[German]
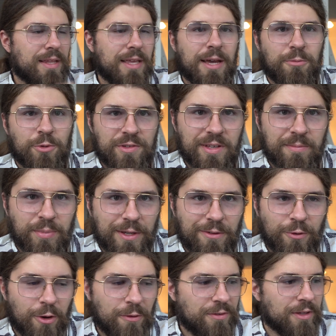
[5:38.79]
Er muss den
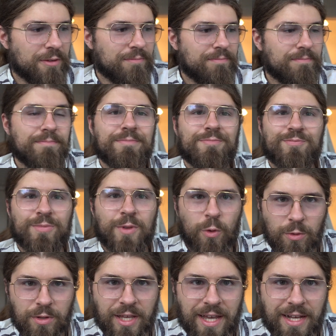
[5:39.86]
Brief öffnen
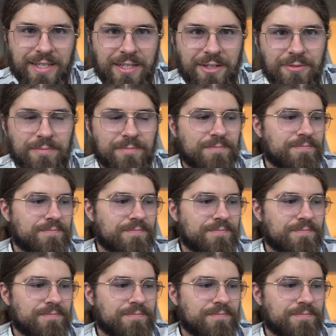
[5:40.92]
und reagieren.